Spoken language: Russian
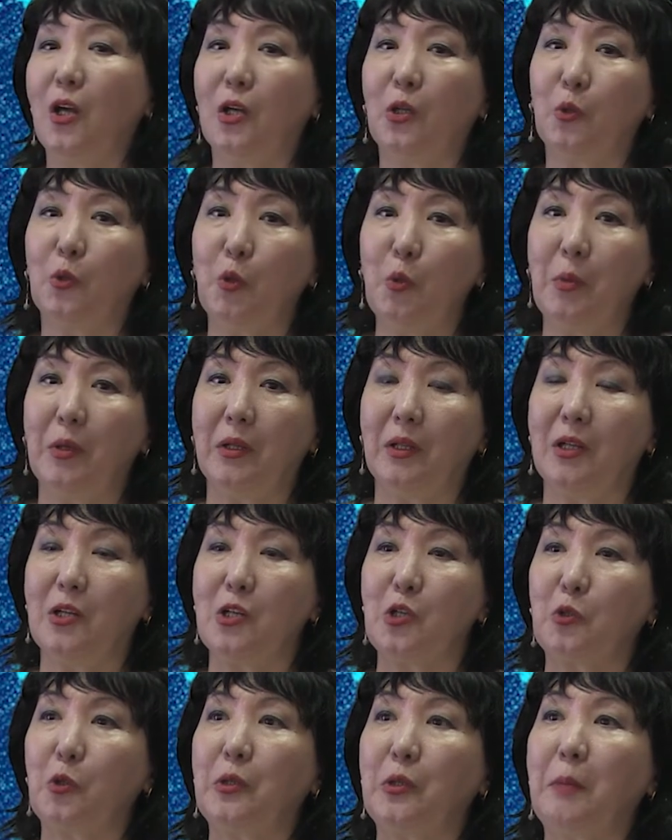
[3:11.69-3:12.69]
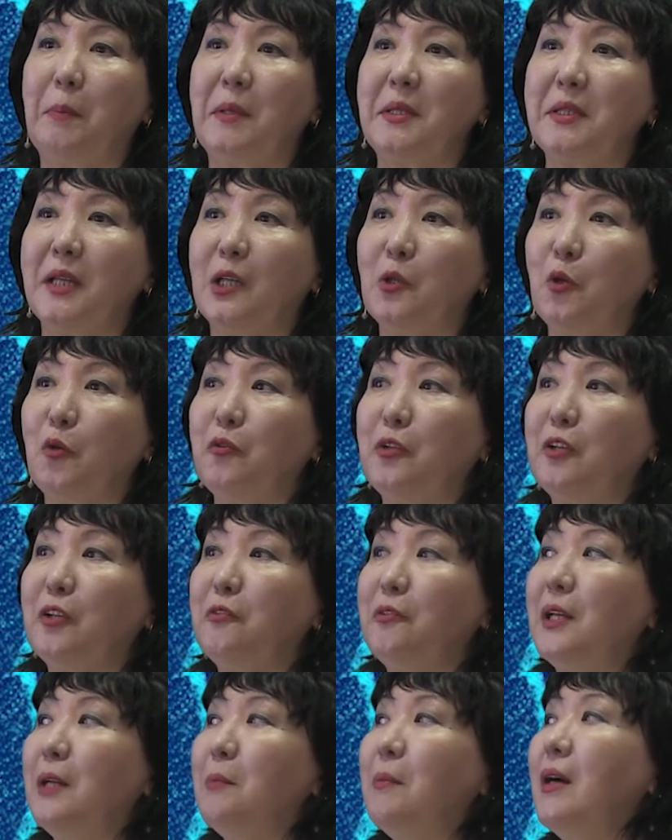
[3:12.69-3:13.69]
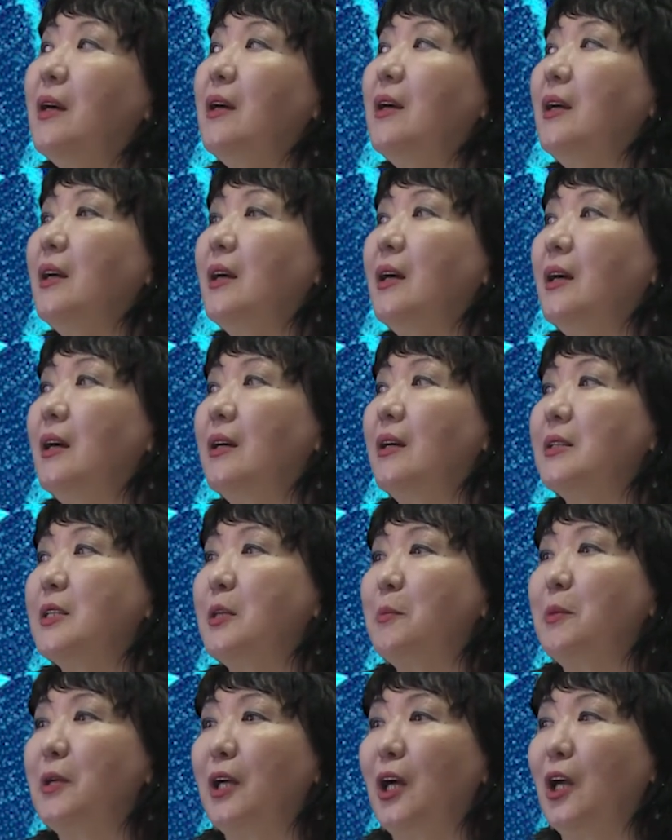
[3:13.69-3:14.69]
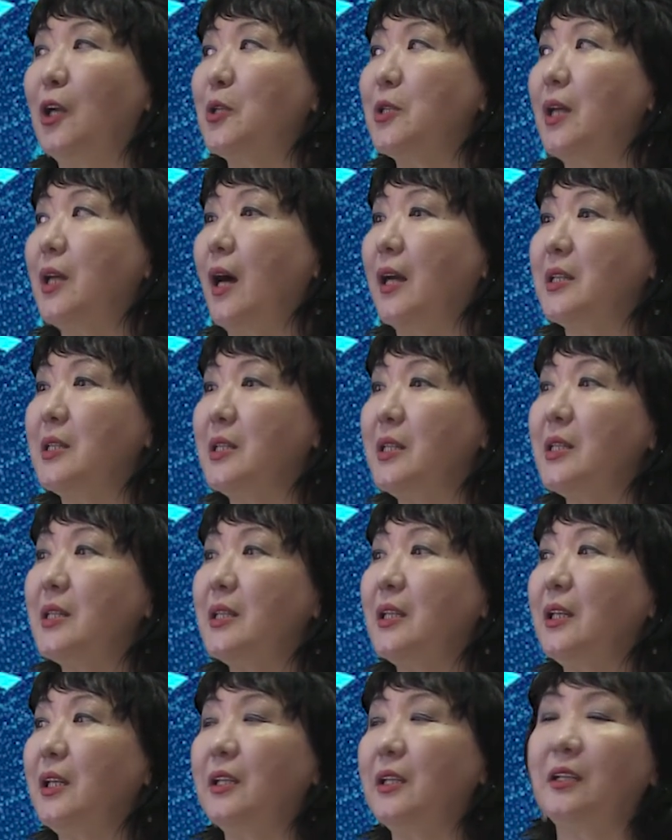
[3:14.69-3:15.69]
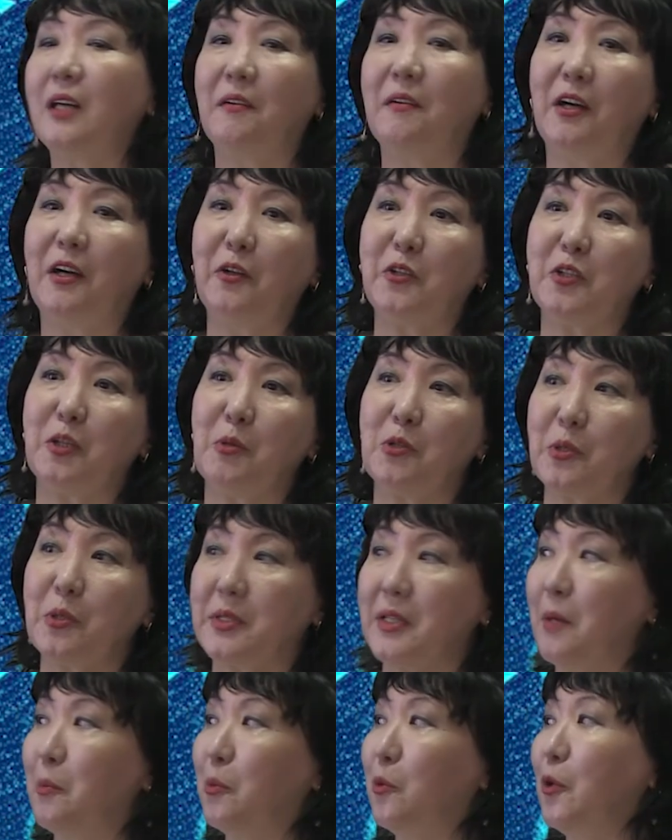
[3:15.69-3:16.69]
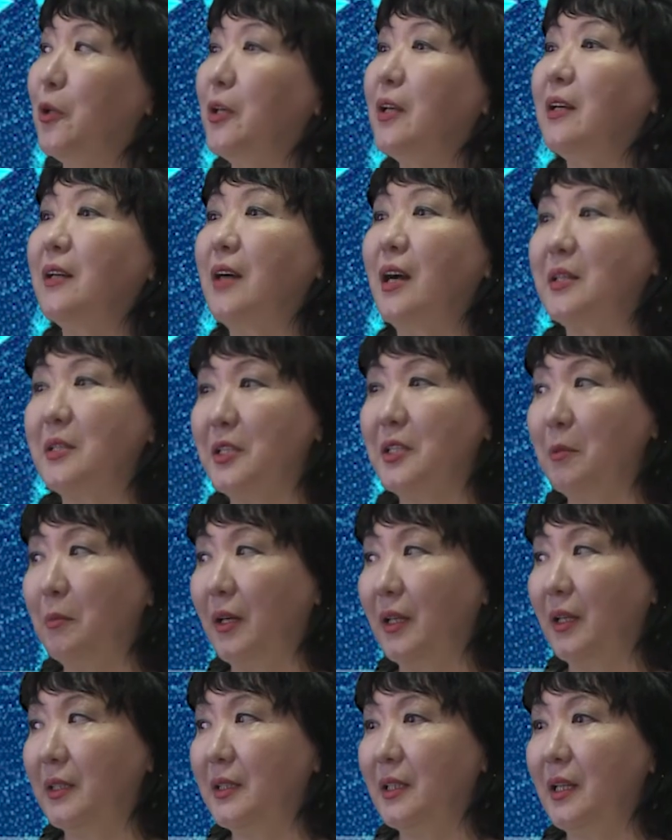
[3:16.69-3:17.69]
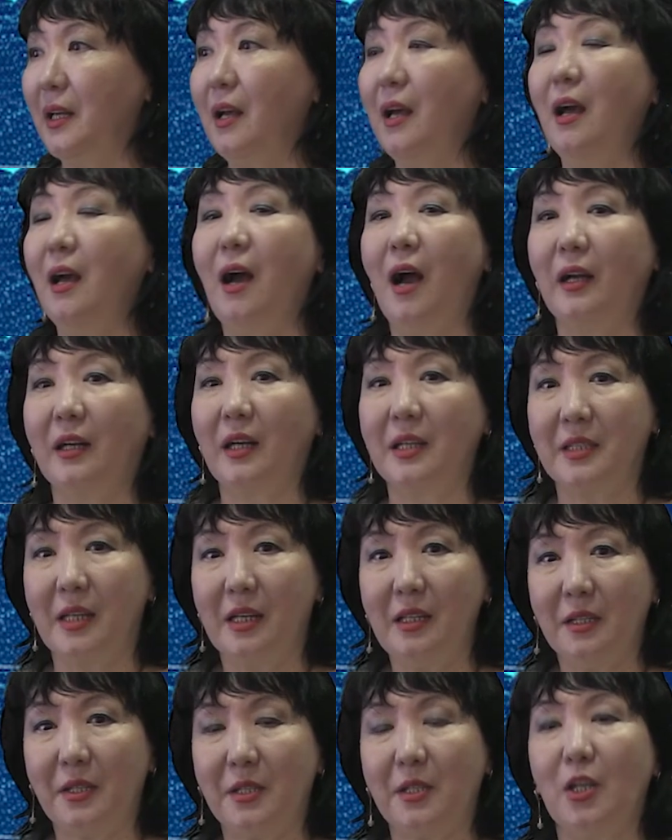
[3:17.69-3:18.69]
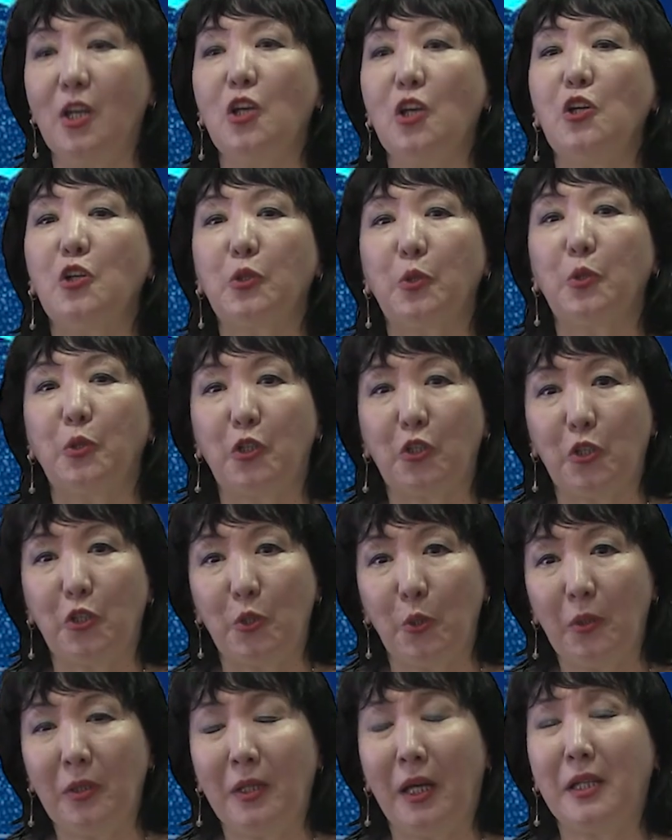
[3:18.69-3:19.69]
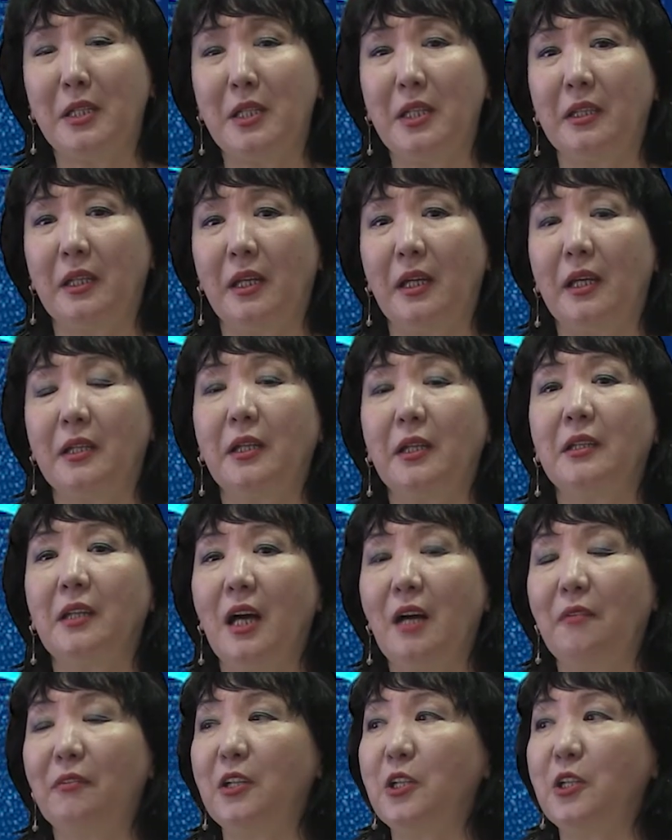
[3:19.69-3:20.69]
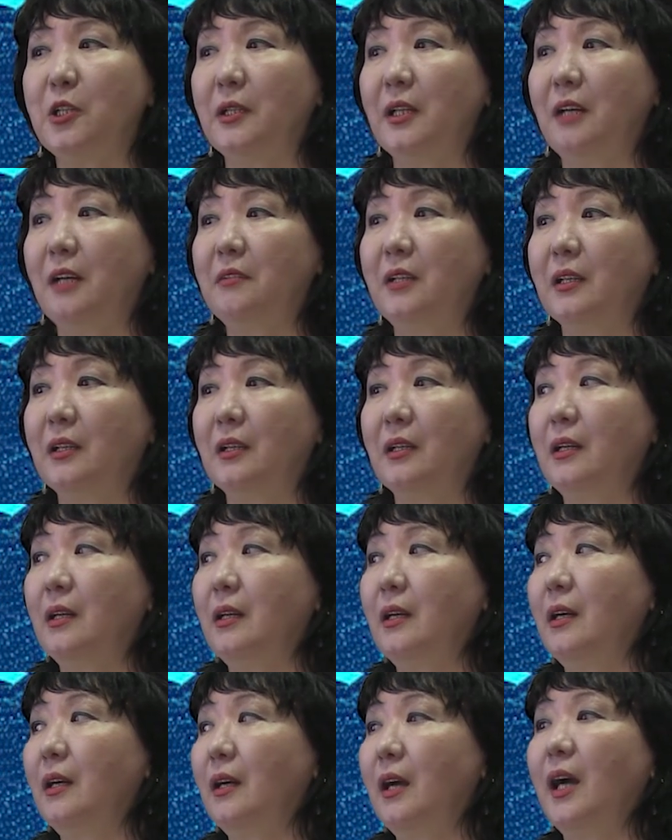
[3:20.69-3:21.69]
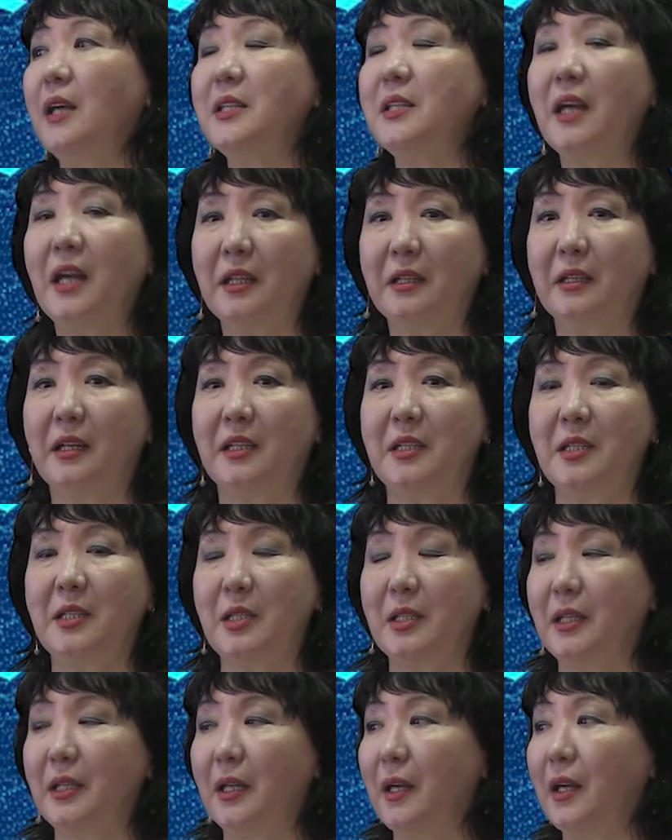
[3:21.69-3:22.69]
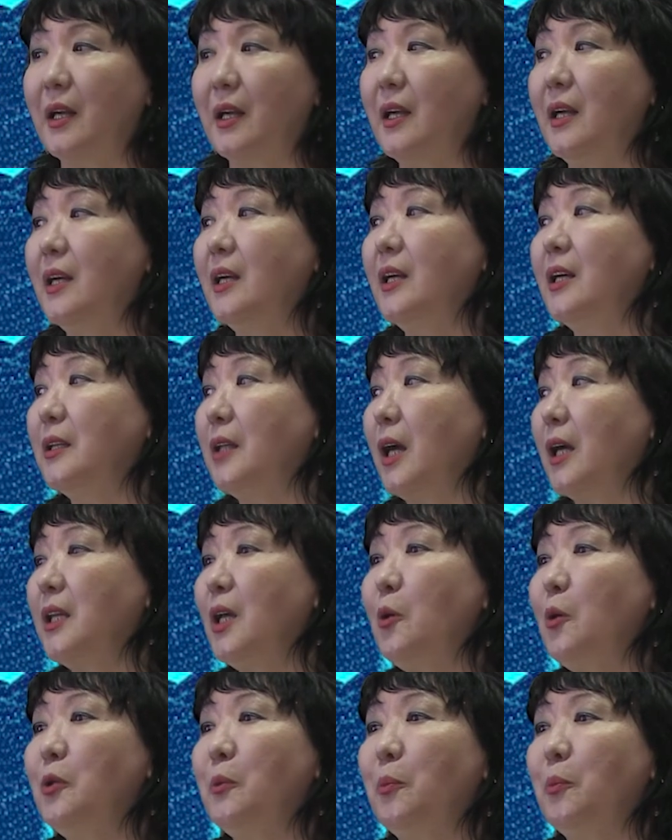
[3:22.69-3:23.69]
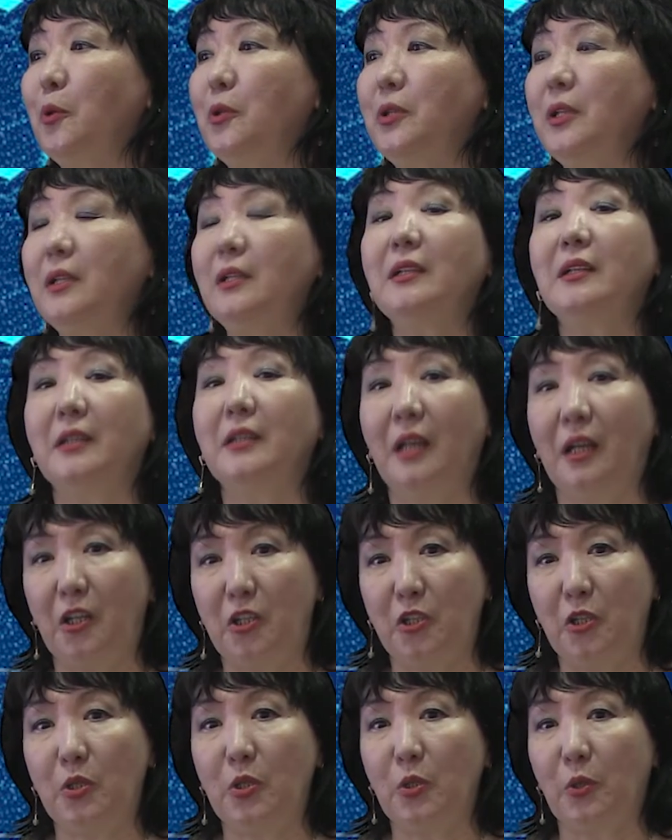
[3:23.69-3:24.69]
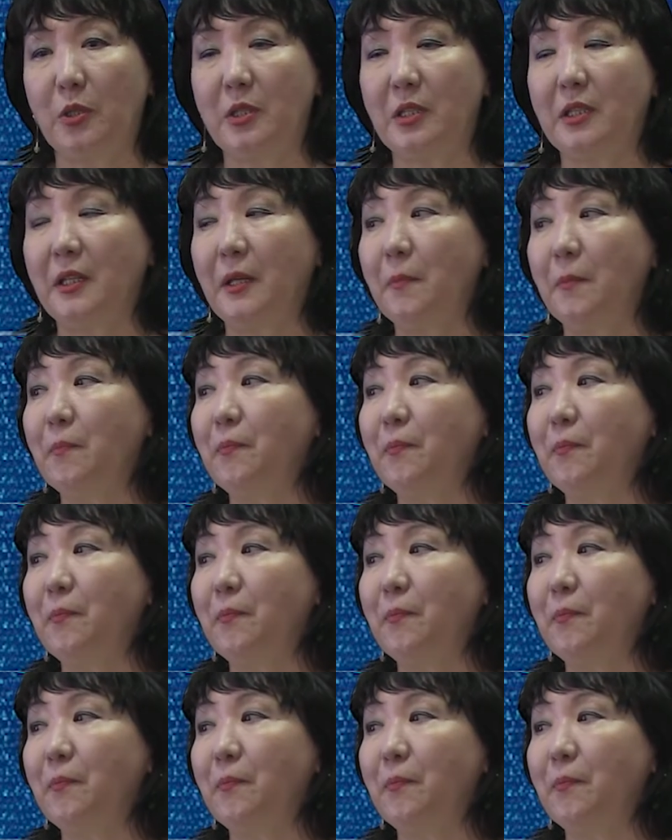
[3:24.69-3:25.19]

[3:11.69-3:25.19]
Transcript: Думал, что для постановки фильма собираются артисты и договариваются между собой, как снимать. Оказалось, что режиссер картины – это главный человек, хозяин картины. Тогда он подал на режиссерский.